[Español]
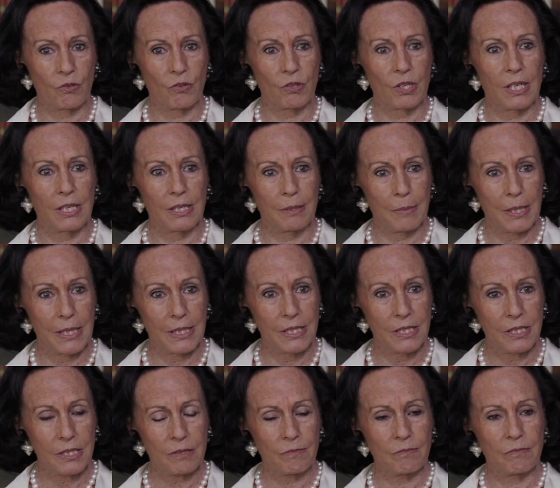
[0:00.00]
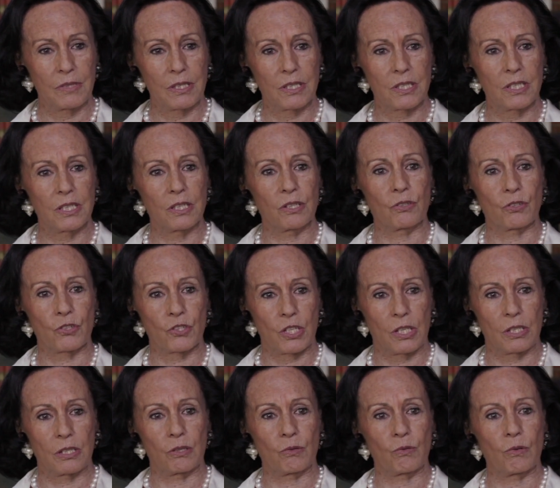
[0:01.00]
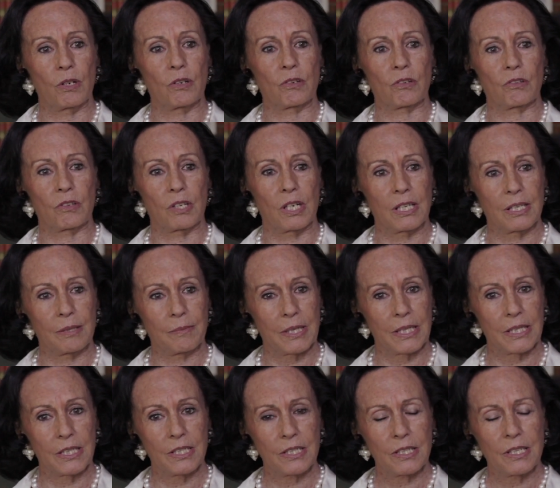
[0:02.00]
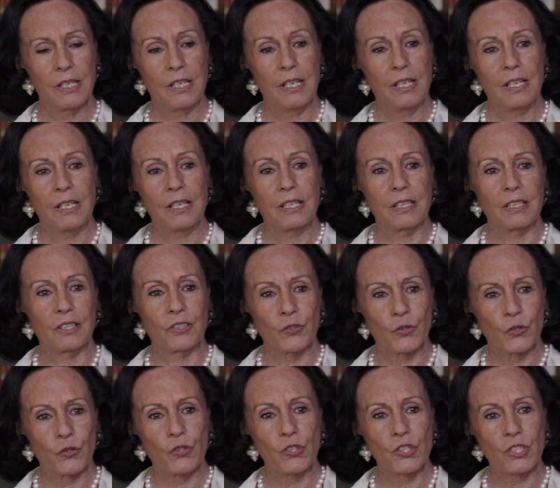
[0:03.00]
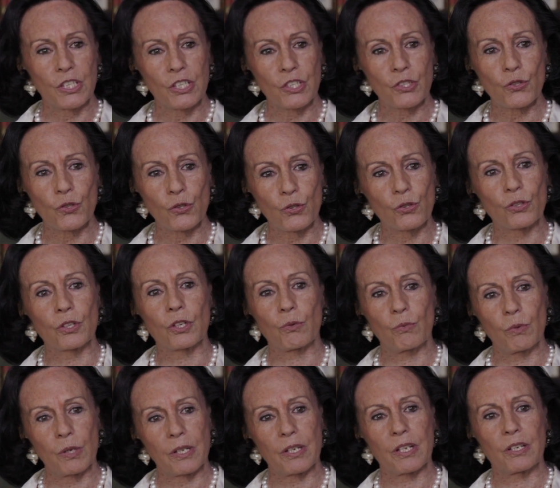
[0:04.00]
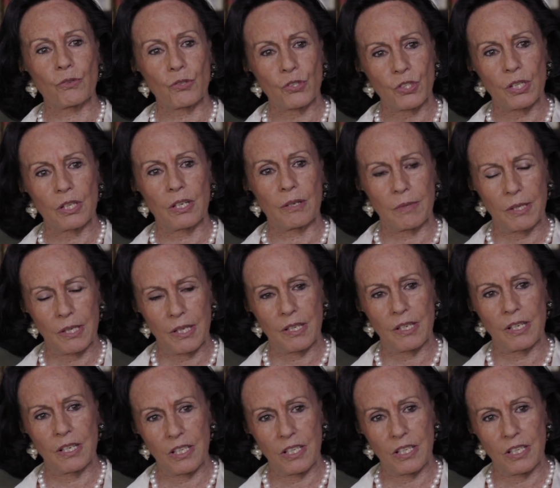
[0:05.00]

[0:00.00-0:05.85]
con alemanes, mis hijos se han educado con alemanes, y entonces eso nos recuerda nuestra Navidad de